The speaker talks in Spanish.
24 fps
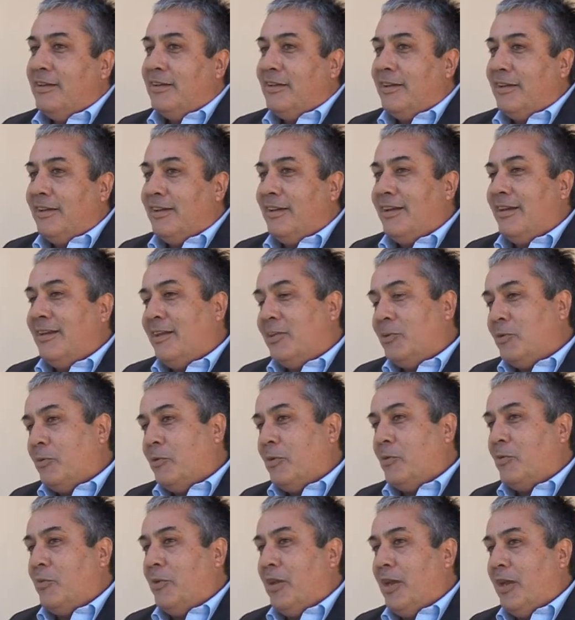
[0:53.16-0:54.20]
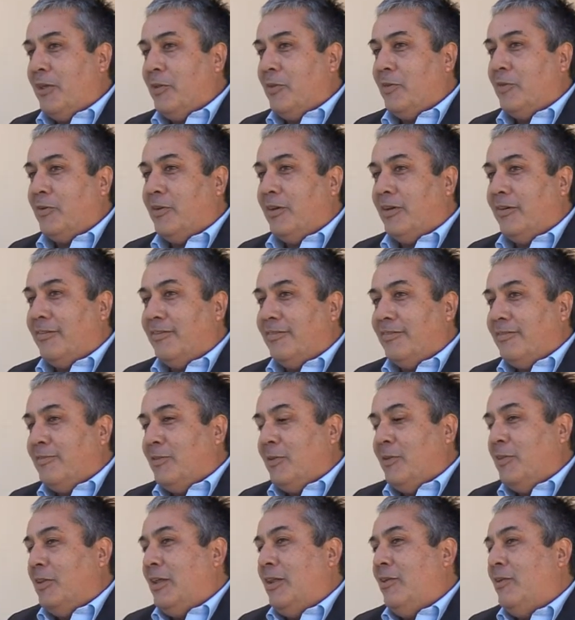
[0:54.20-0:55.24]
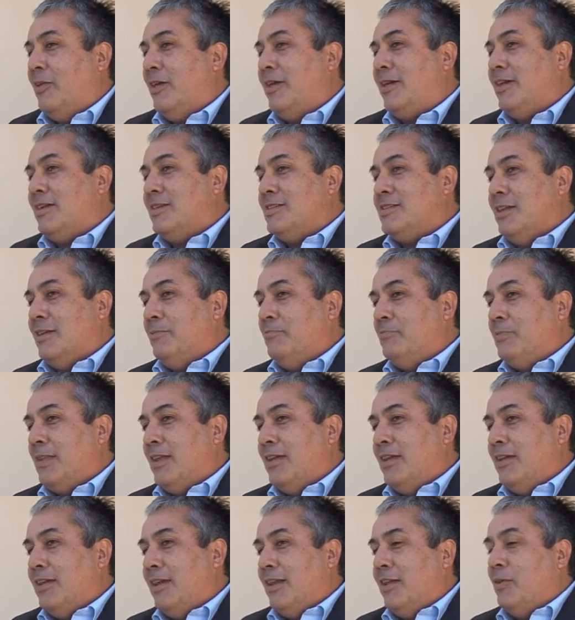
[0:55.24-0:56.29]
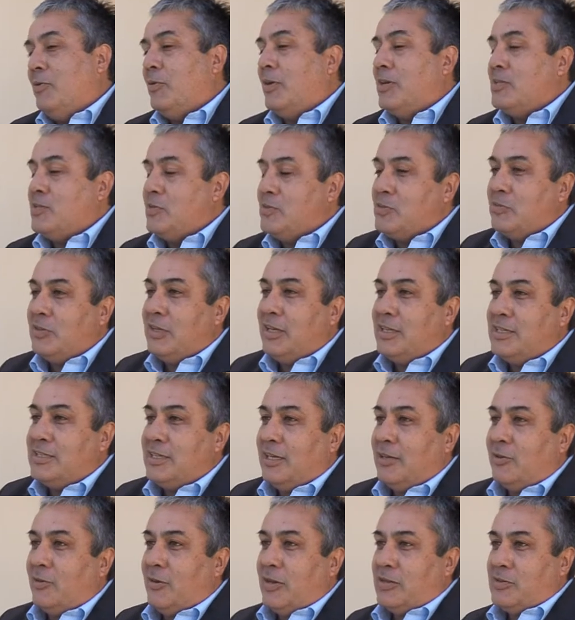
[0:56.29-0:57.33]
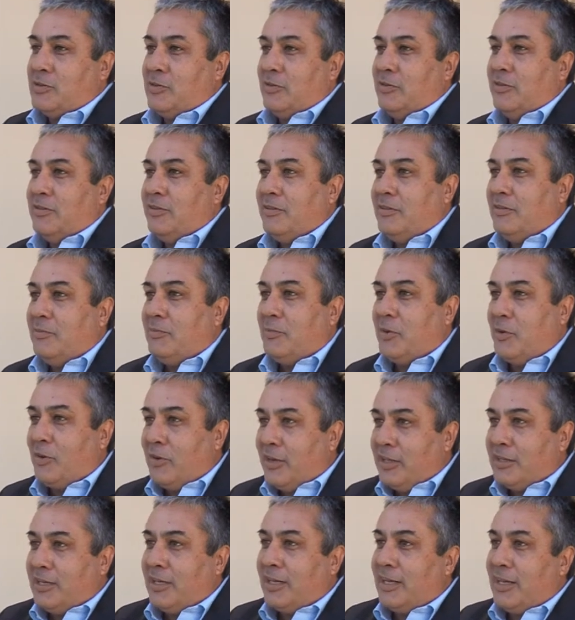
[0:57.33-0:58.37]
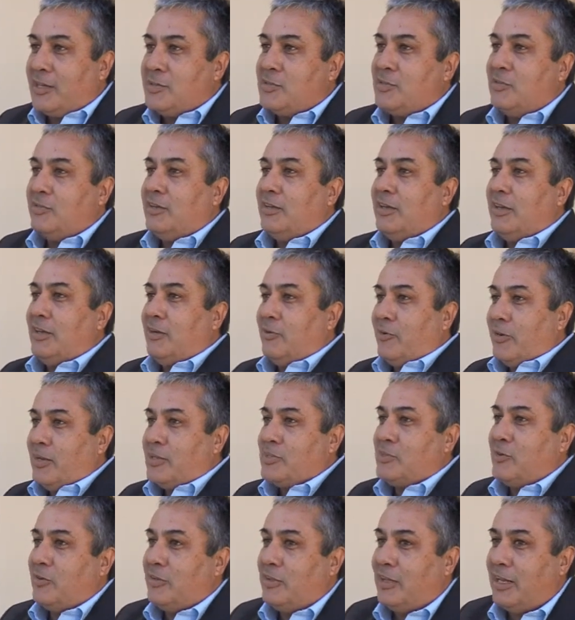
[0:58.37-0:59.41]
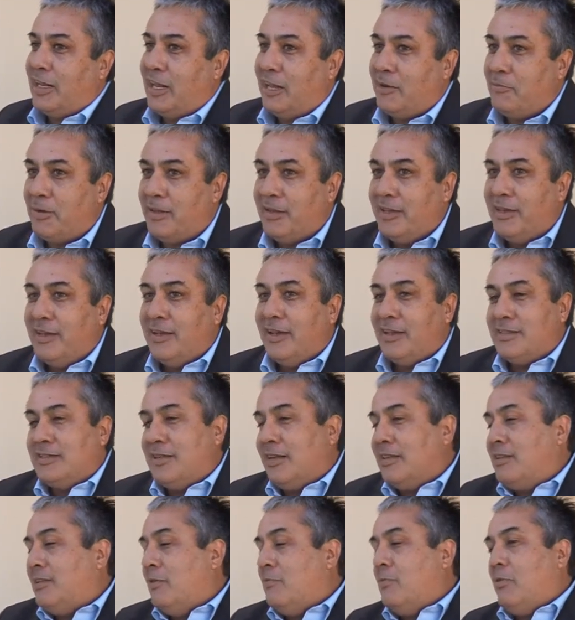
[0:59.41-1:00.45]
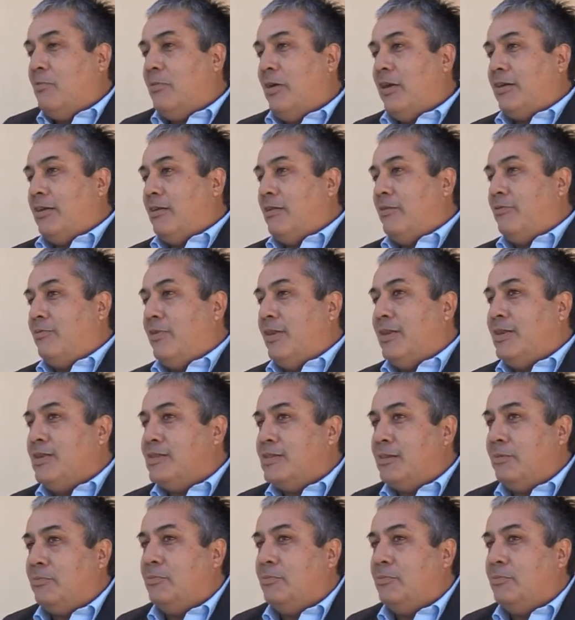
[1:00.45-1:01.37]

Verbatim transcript: en esto vinculado, donde lo dije recién, en educación se utiliza el corazón pero en este caso el corazón y el alma. Así que estamos más que felices